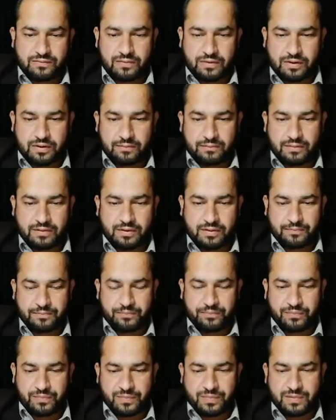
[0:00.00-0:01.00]
है
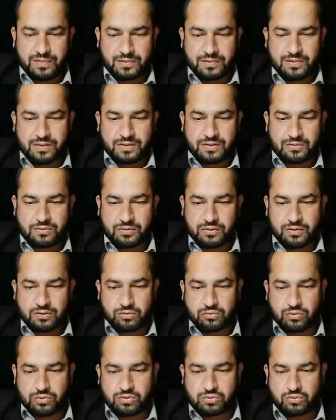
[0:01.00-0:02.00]

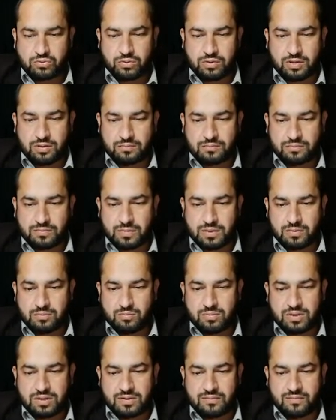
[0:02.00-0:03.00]
तो इसको हम
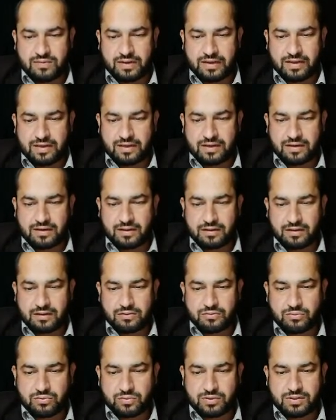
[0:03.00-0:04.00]
मल्टीप्लाई करेंगे
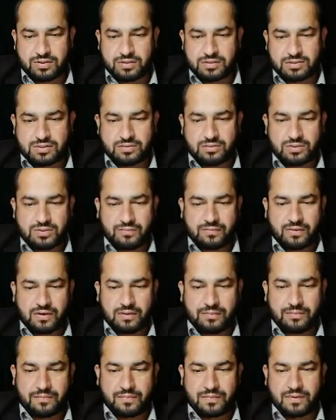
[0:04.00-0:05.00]
275
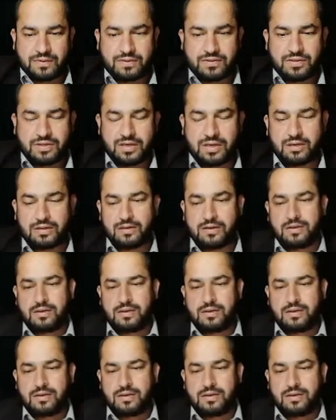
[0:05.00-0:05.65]
ठीक है